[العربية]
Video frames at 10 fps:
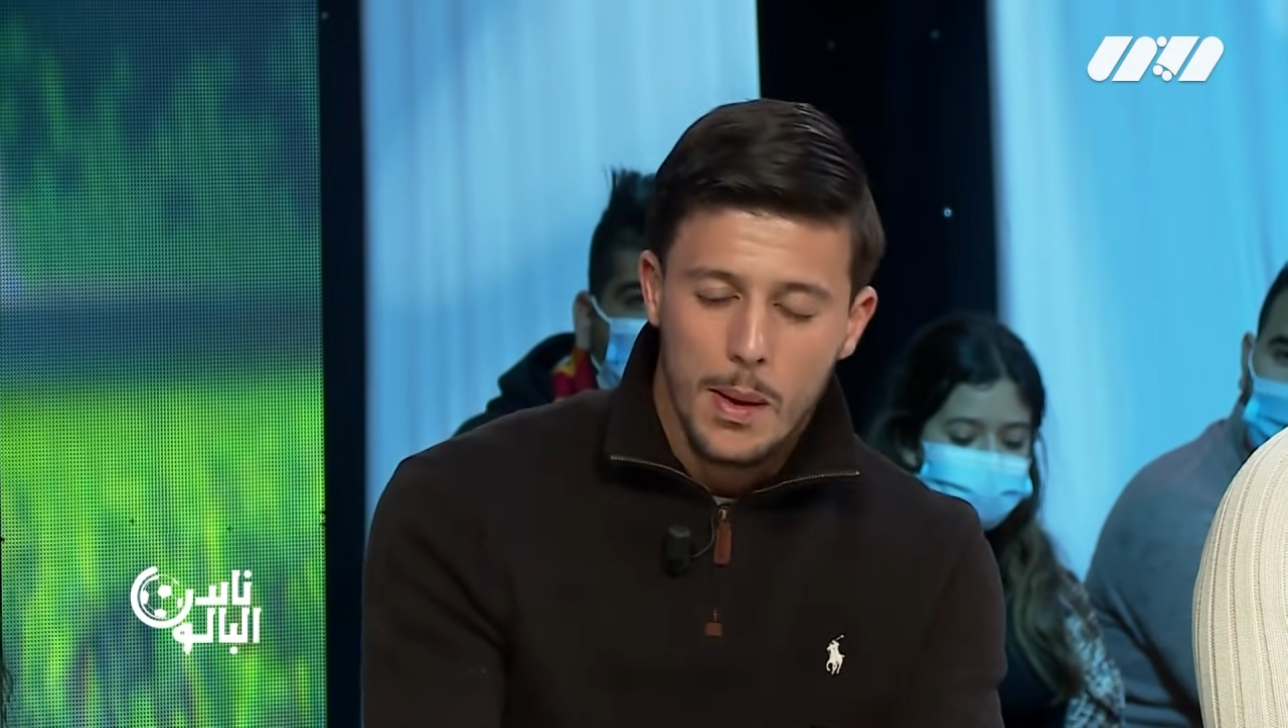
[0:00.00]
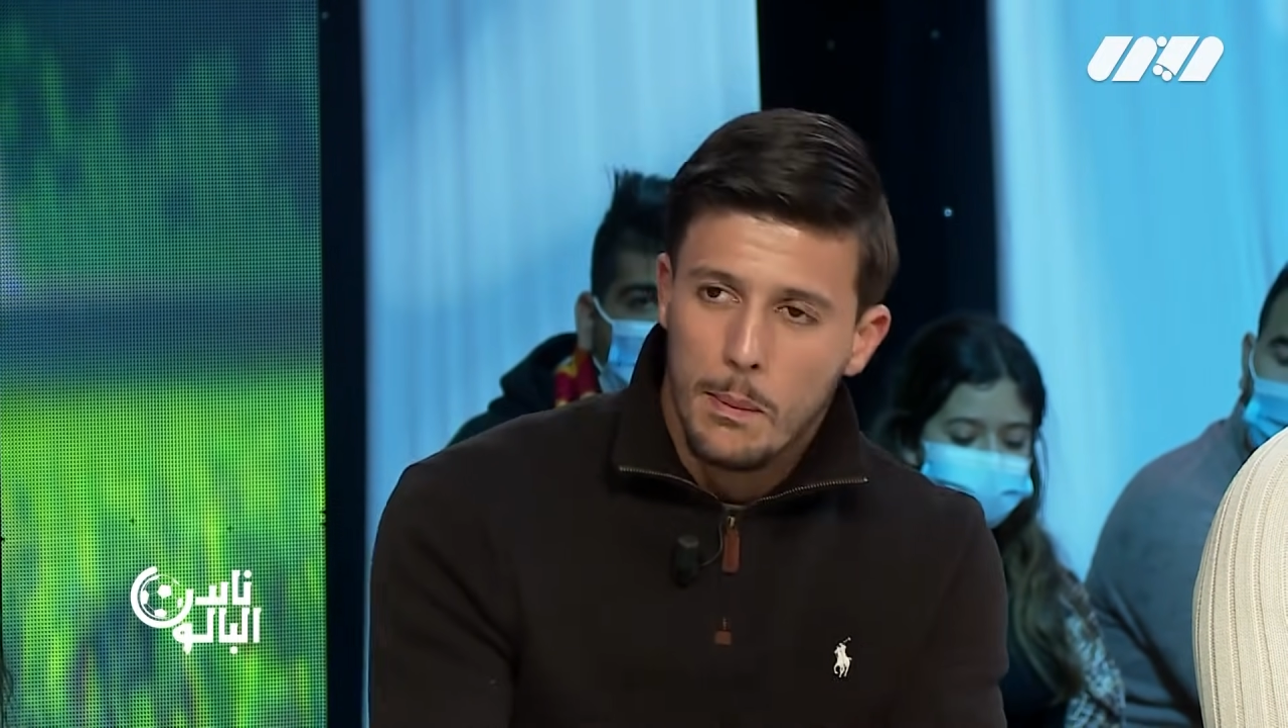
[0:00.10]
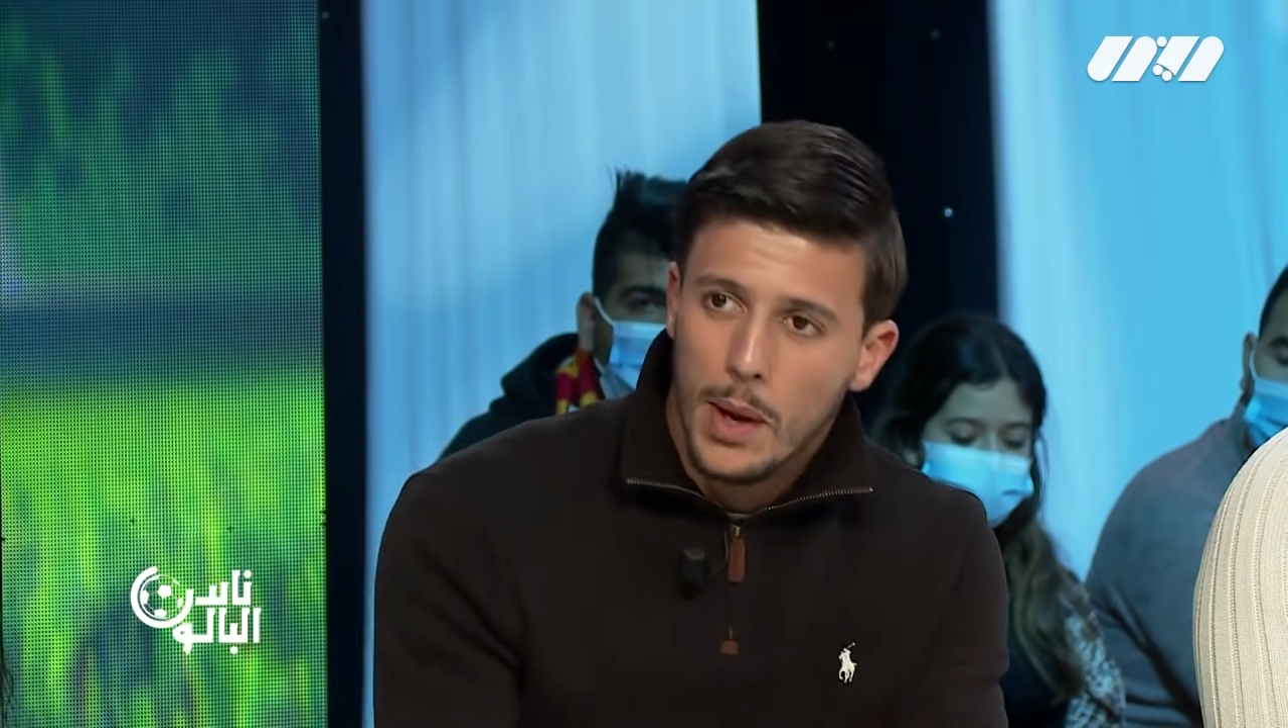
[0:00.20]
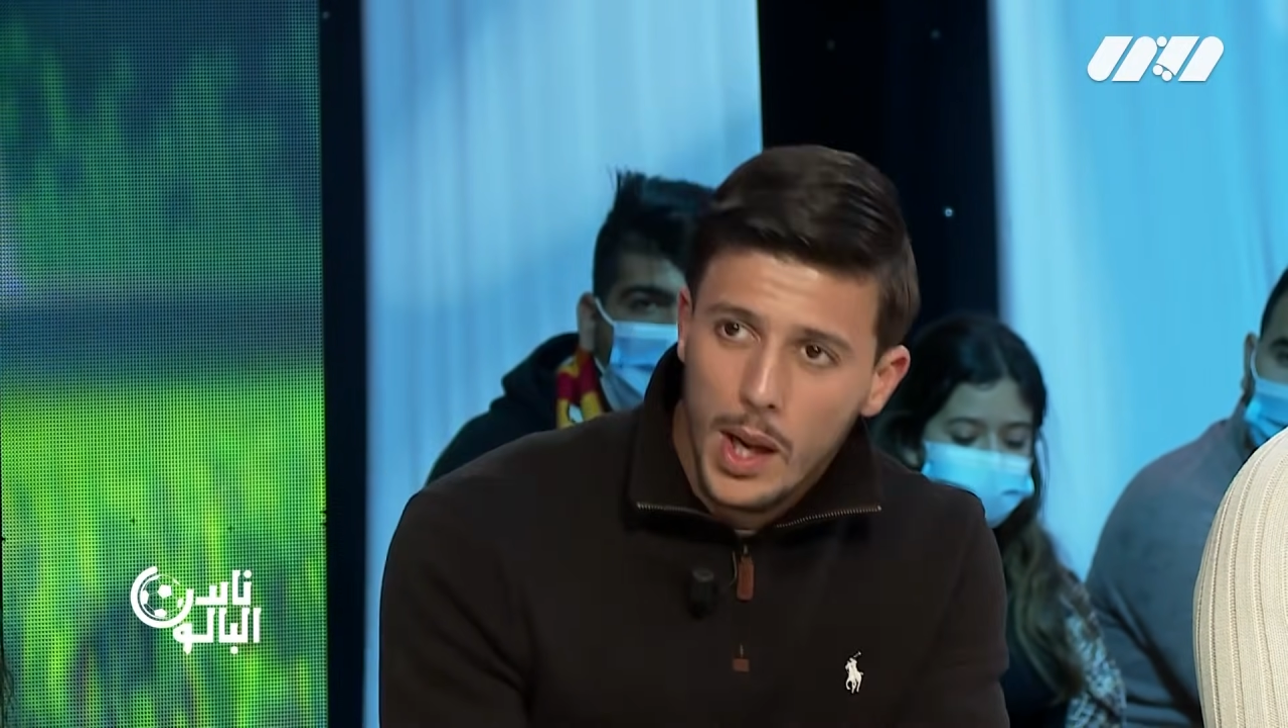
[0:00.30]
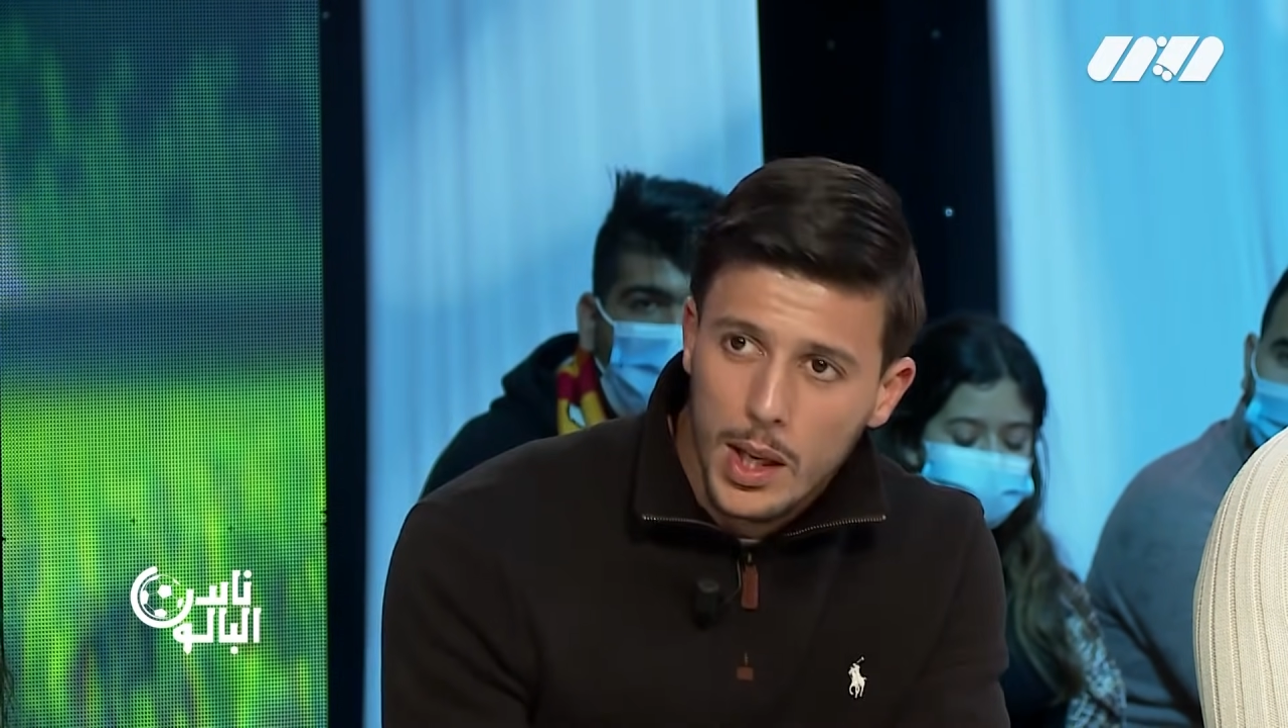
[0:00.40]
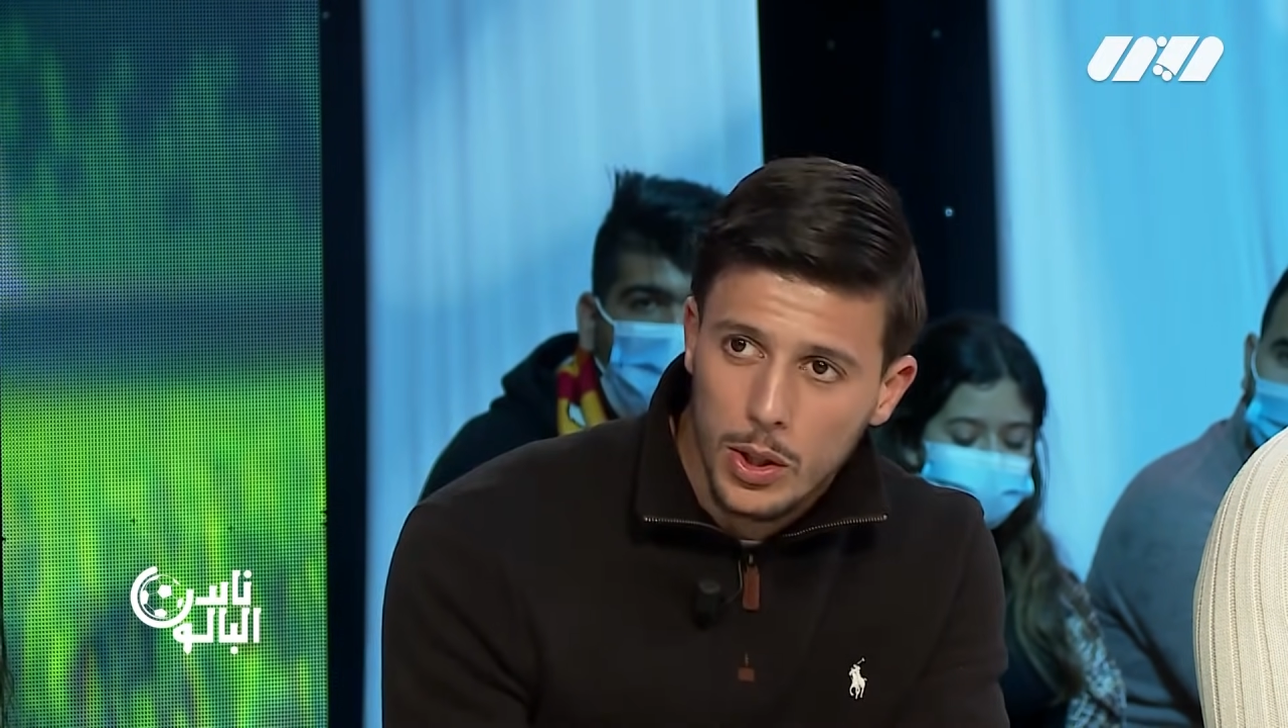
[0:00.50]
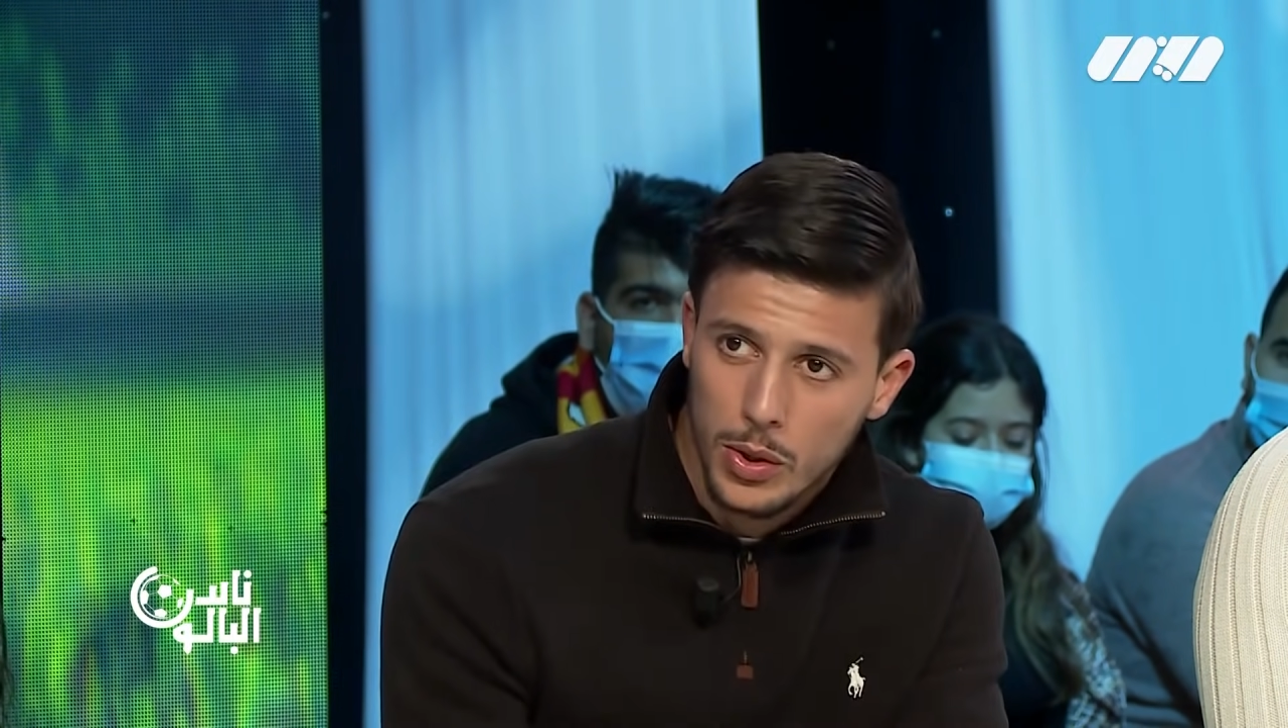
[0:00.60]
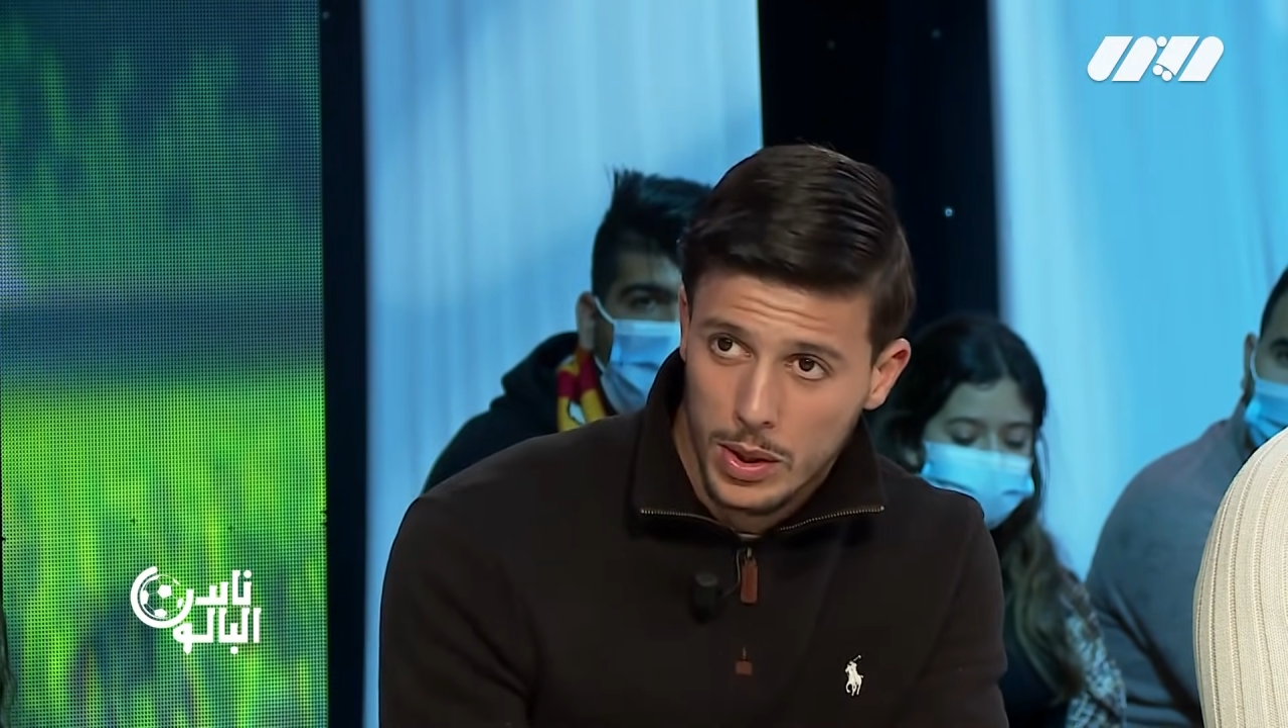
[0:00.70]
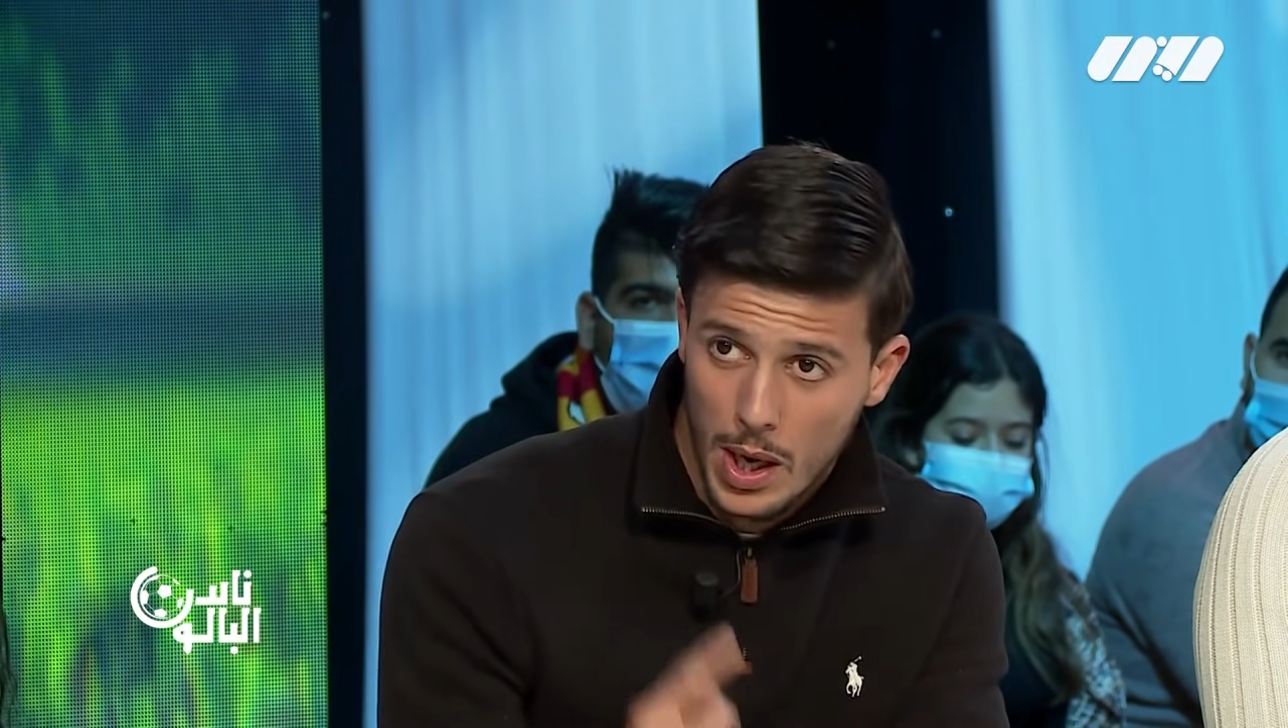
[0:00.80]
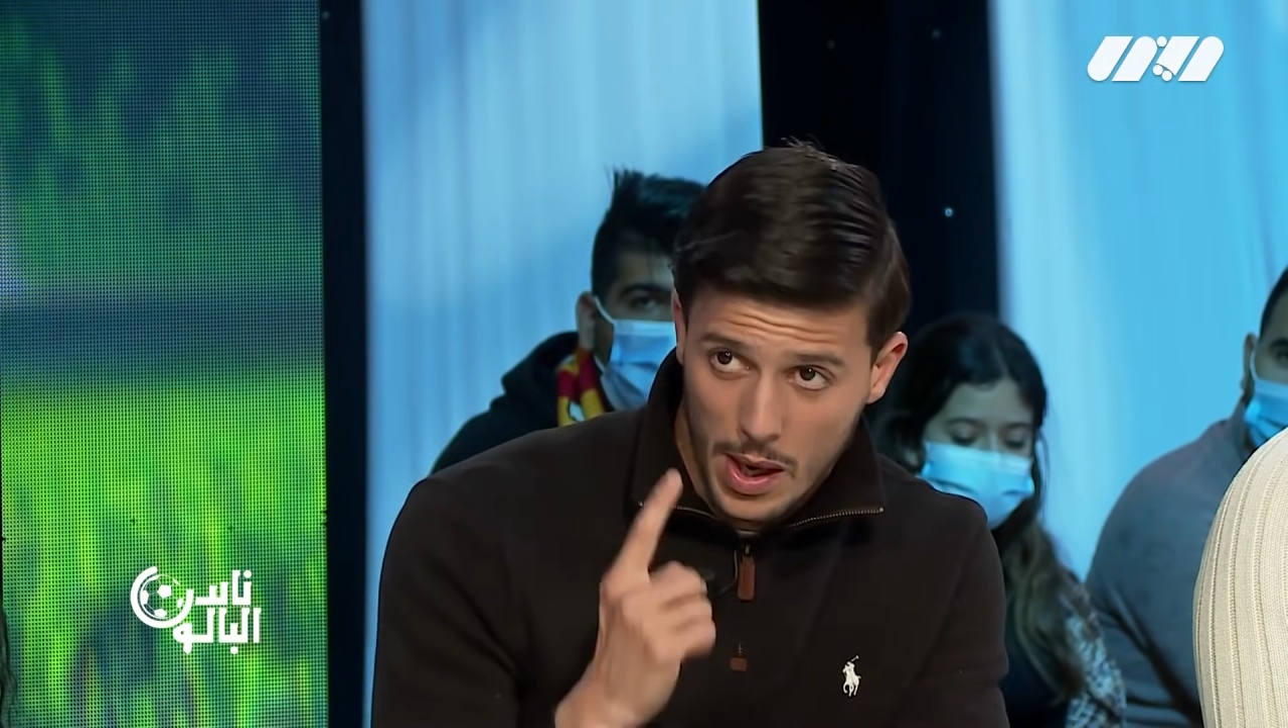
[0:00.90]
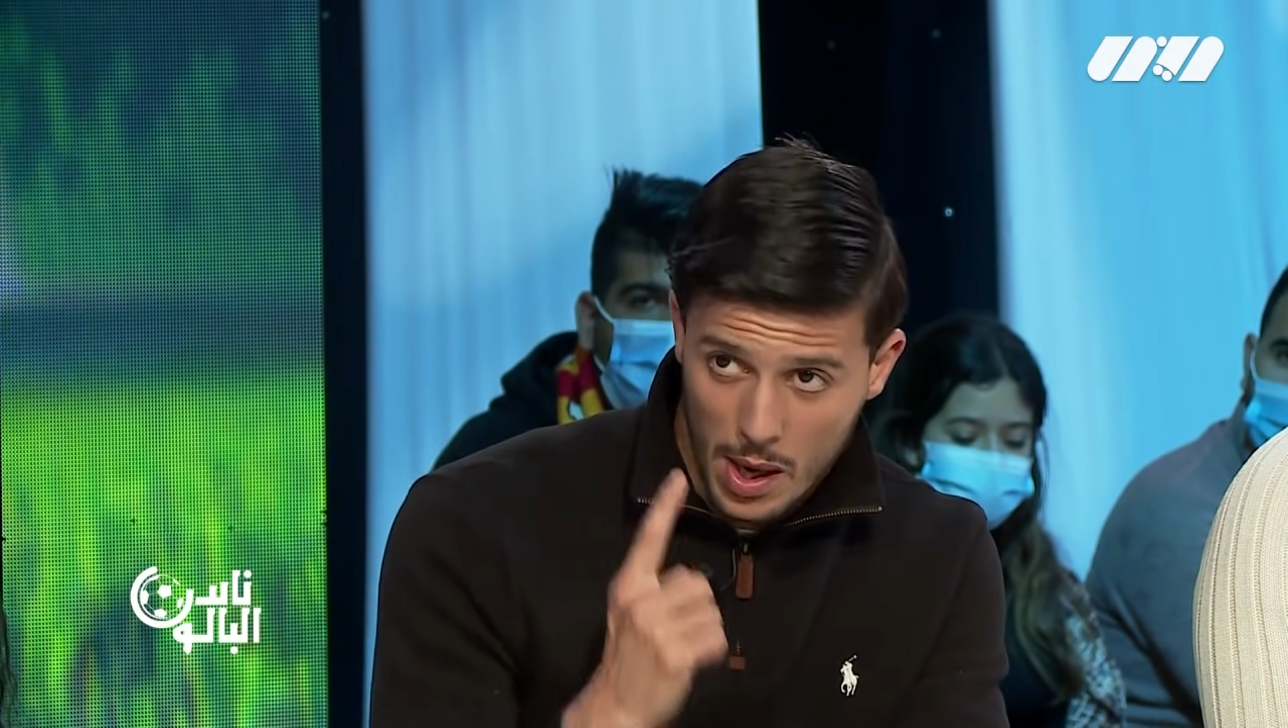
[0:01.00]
ما لحقت روطار